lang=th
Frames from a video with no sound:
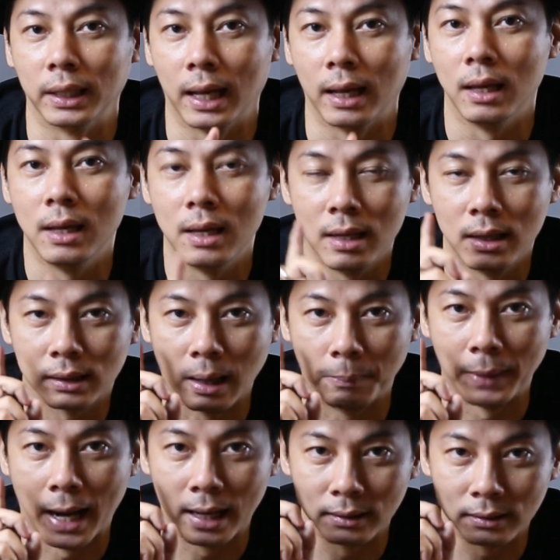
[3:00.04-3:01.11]
นี้
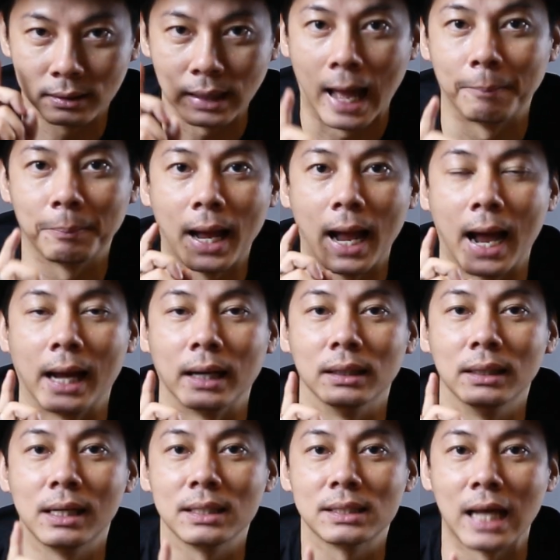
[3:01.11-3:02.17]
กำลังตามหา
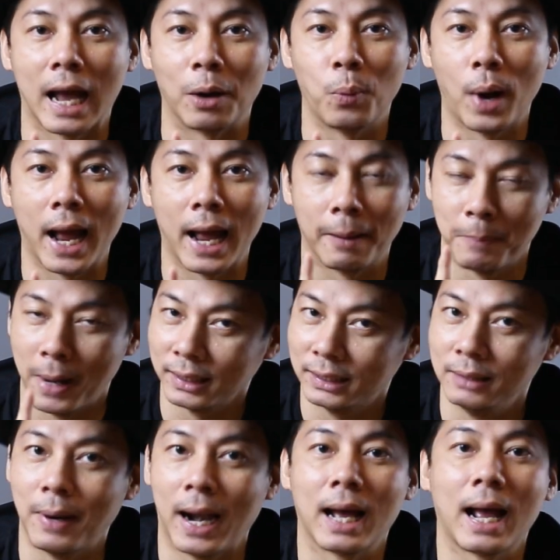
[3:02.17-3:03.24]
เนื่องจากว่าบาง
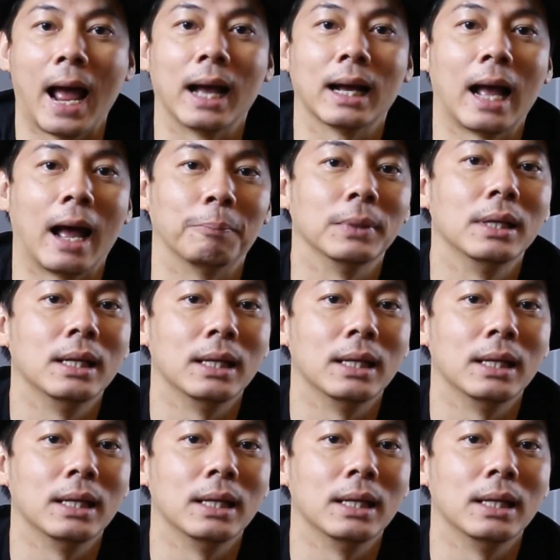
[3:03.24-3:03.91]
ทีบางครั้งครับ